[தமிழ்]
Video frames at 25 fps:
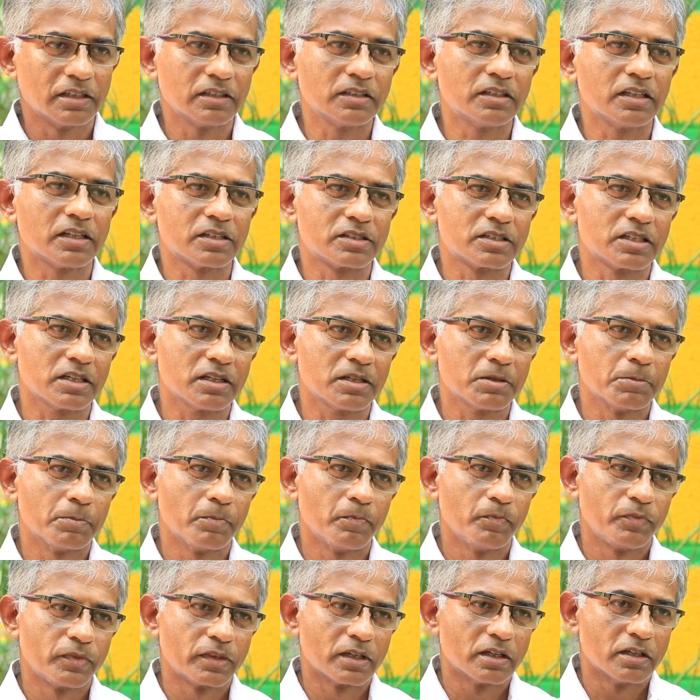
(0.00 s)
எழுதரிச்ச
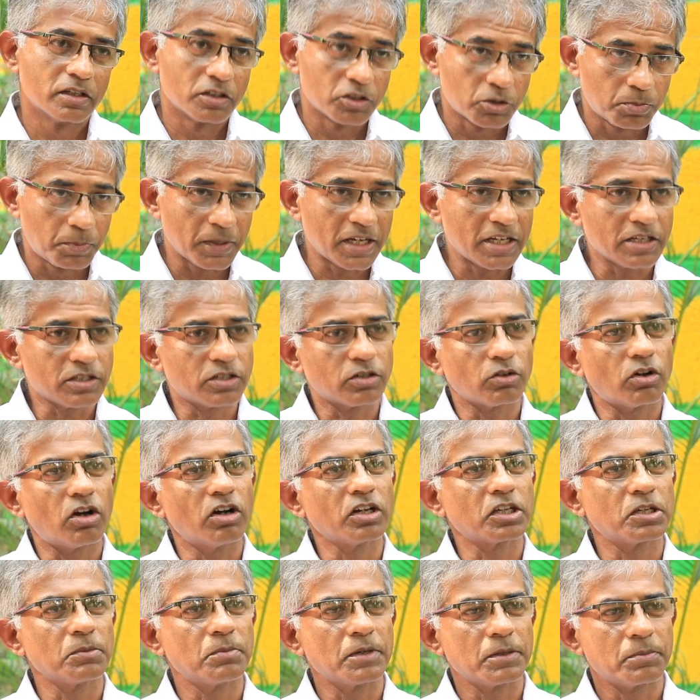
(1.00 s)
ஸ்பேஸ்
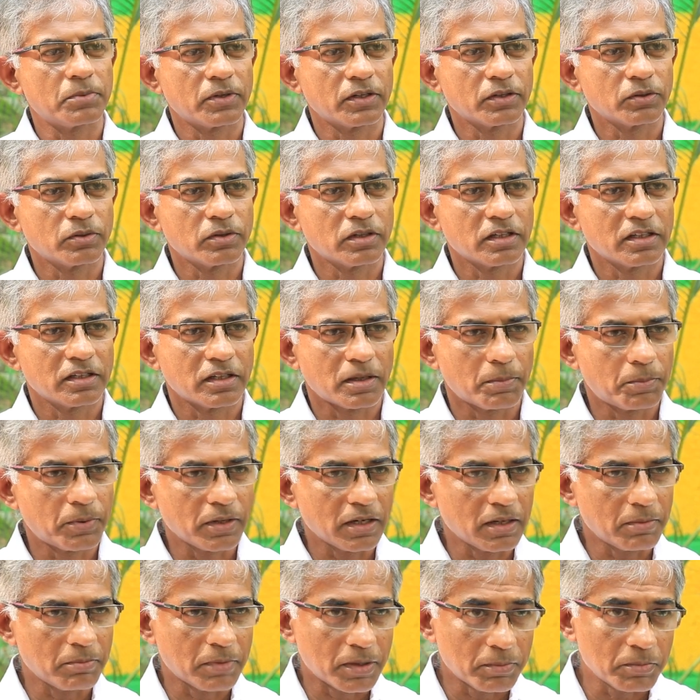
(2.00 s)
ஆக்கிபை பண்ணக்கூடாது
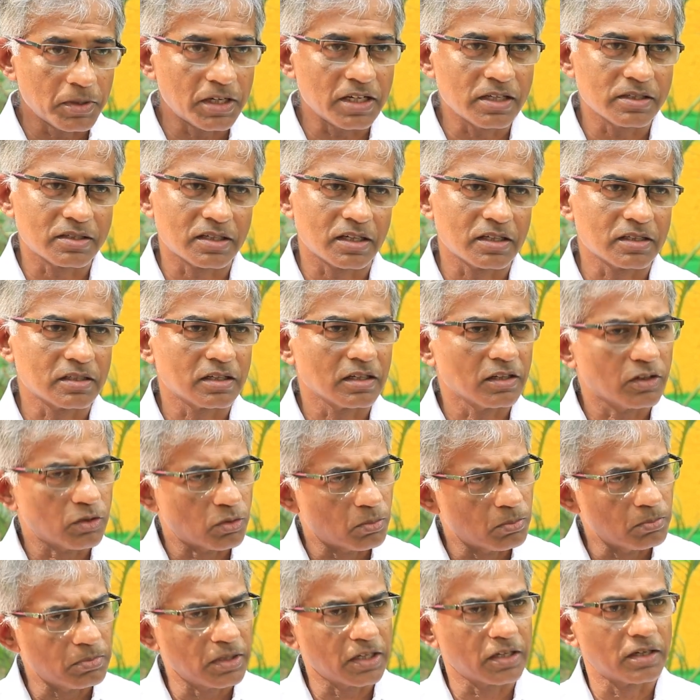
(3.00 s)
அப்போல்லாம் மெமரி சைஸ்லாம்
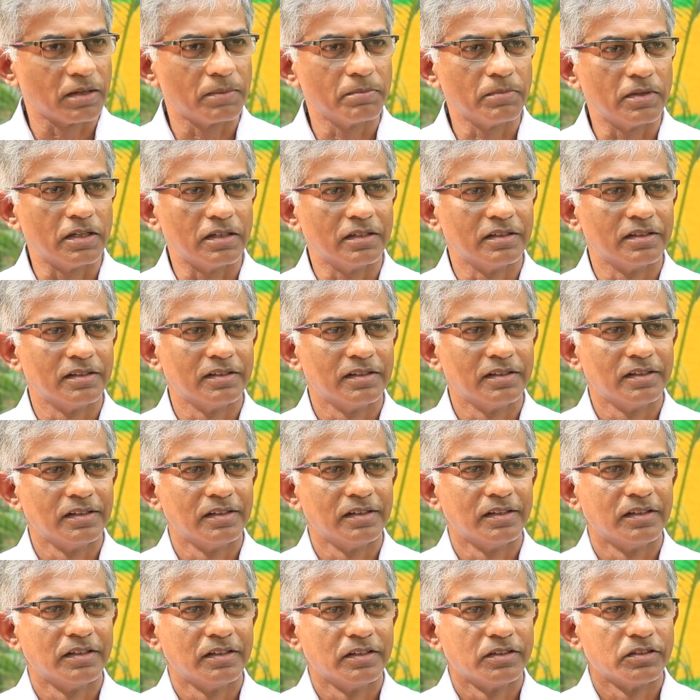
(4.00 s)
ரொம்ப கம்மி
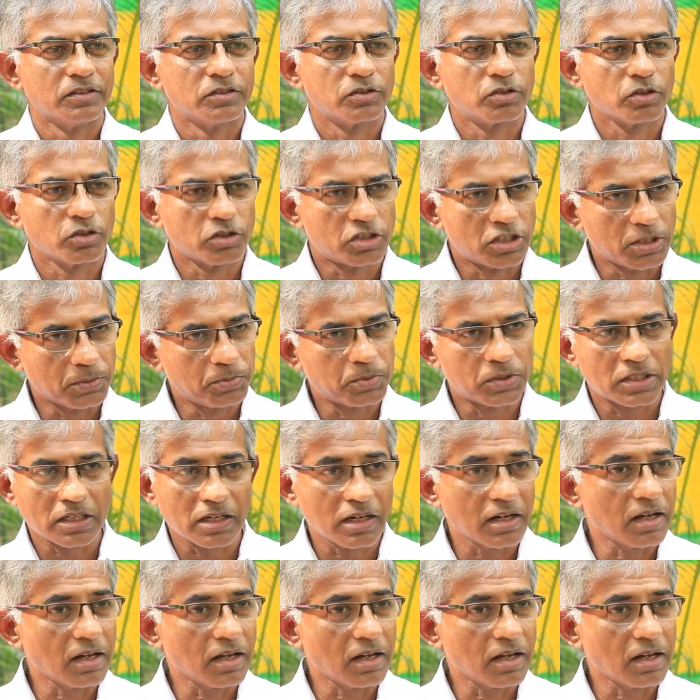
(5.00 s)
ஸோ சிப்ஸ்